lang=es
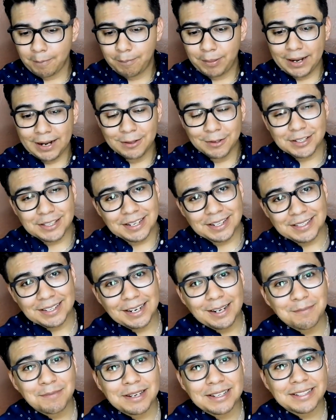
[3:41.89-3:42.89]
Para no
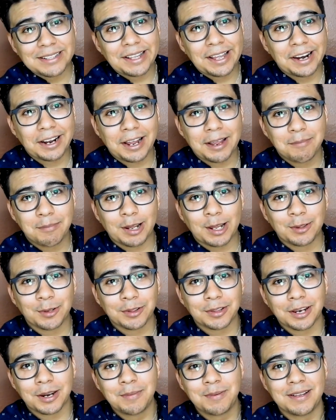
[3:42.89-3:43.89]
hacerse la más larga y para
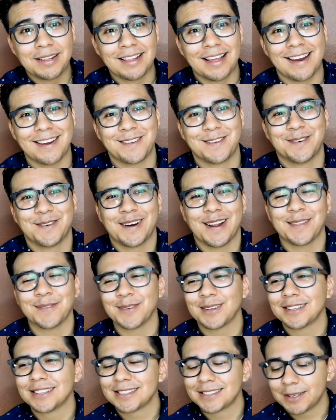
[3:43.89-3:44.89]
no terminar
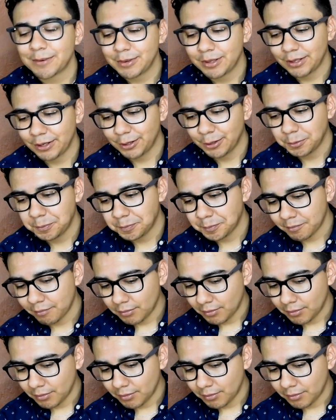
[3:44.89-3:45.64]
llorando en este video,